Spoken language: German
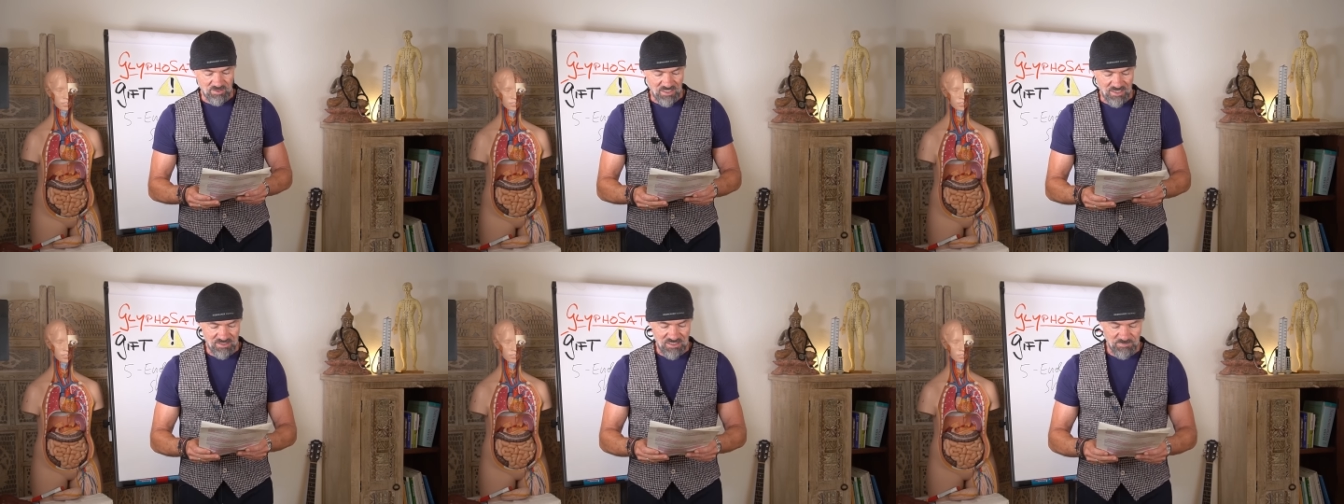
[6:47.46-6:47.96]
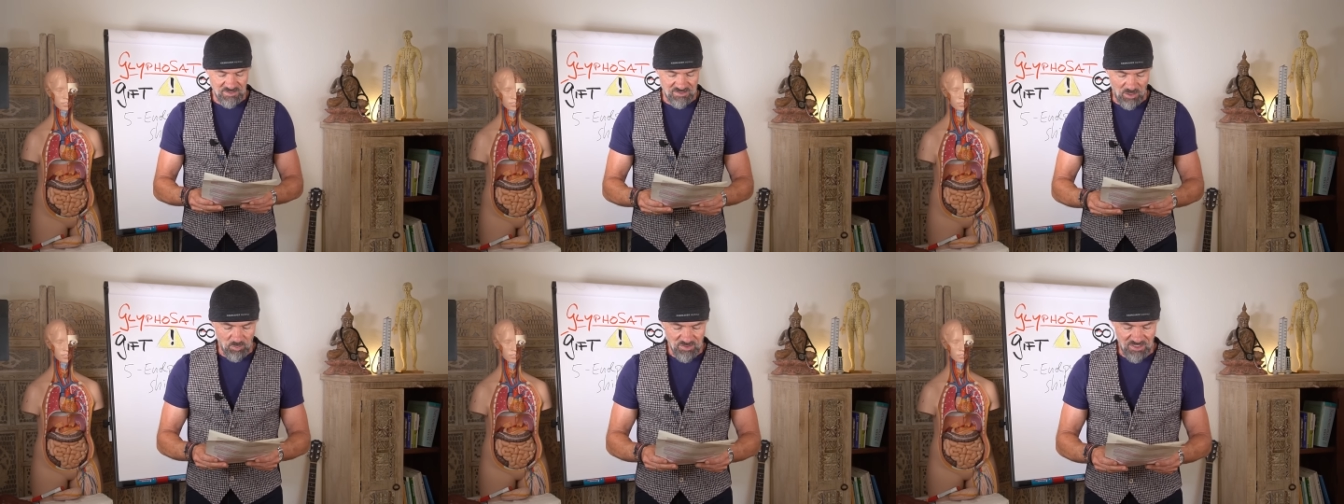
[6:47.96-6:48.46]
Da gibt es
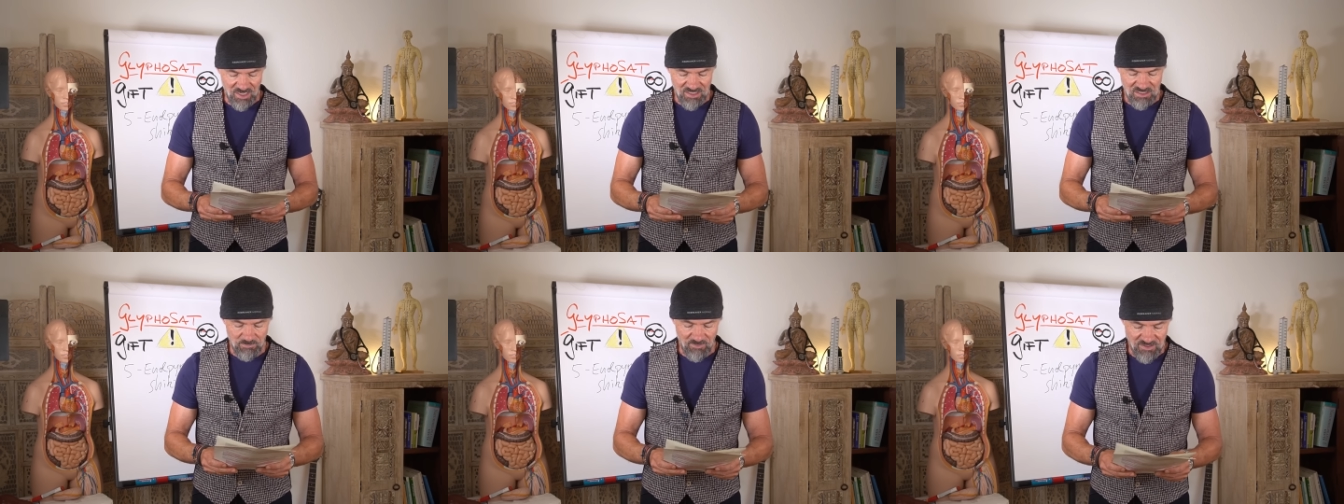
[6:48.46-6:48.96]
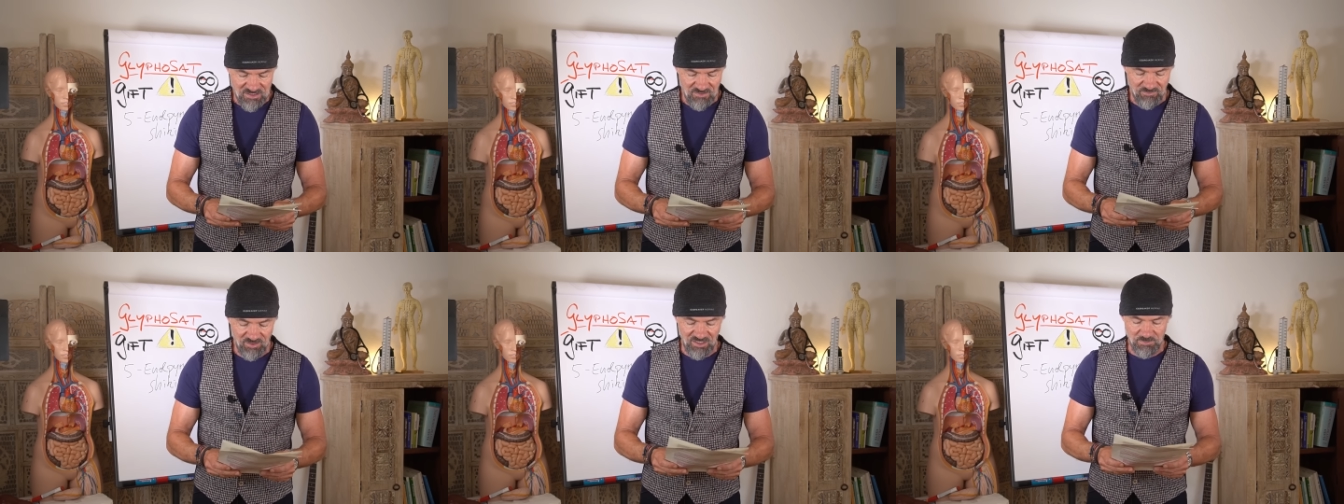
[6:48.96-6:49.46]
ausreichende Beweise
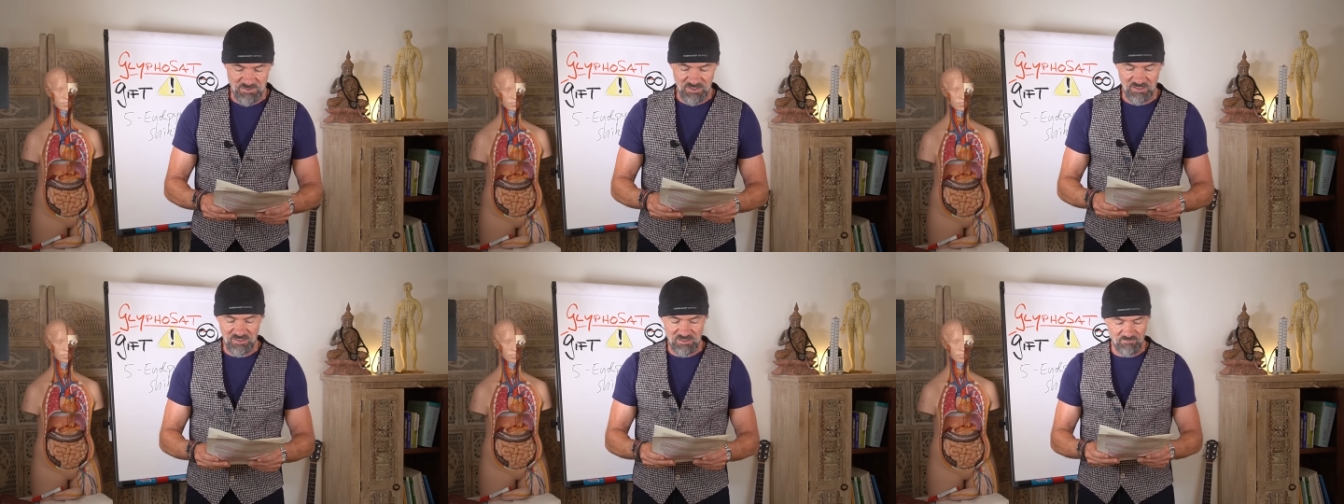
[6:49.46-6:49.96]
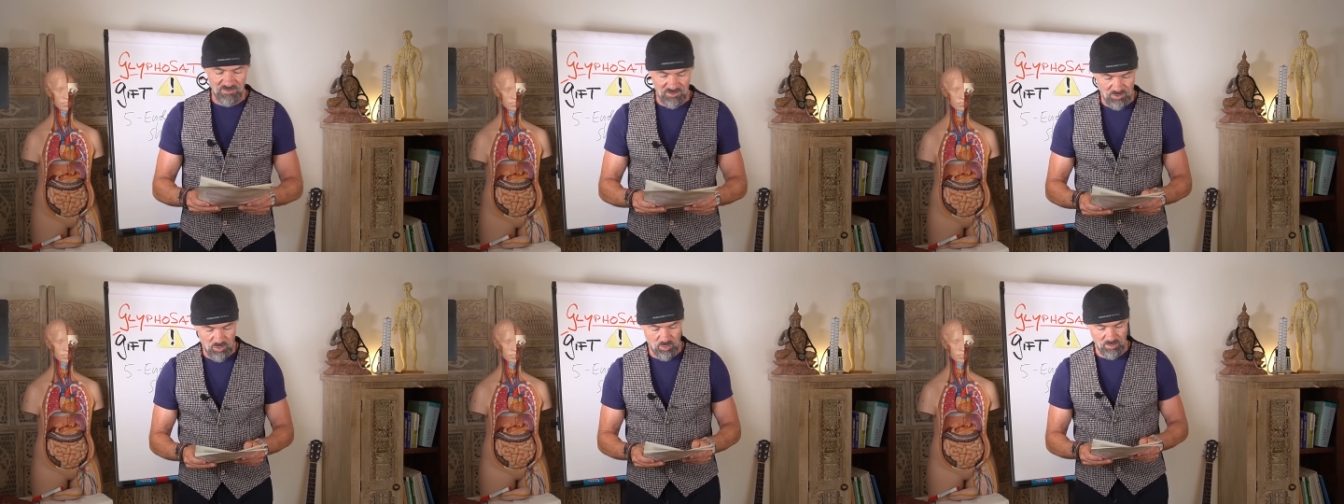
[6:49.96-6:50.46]
für krebserregende
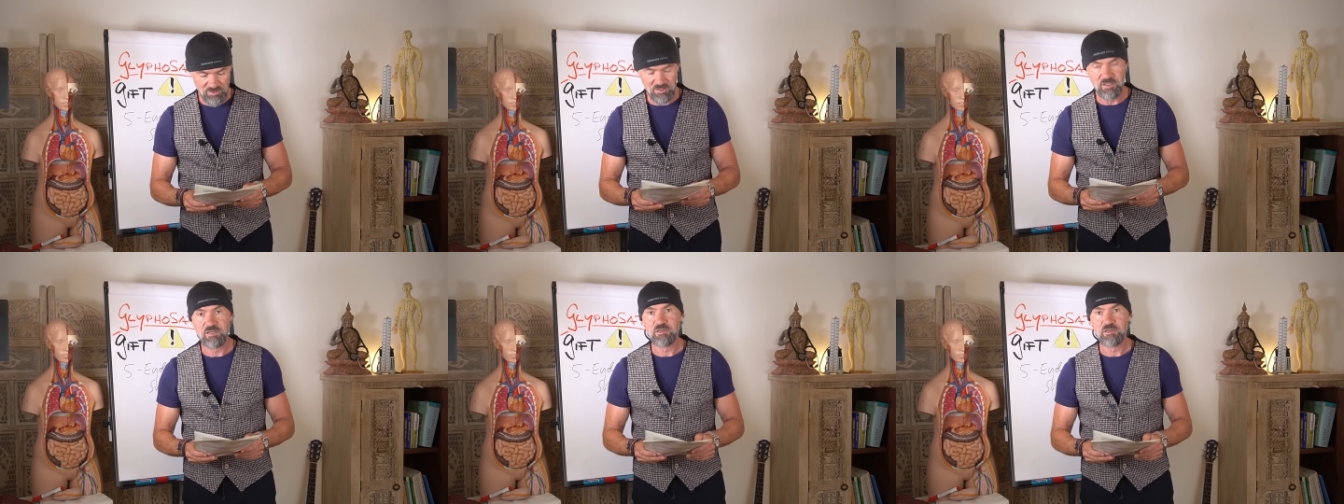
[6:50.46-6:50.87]
Wirkungen,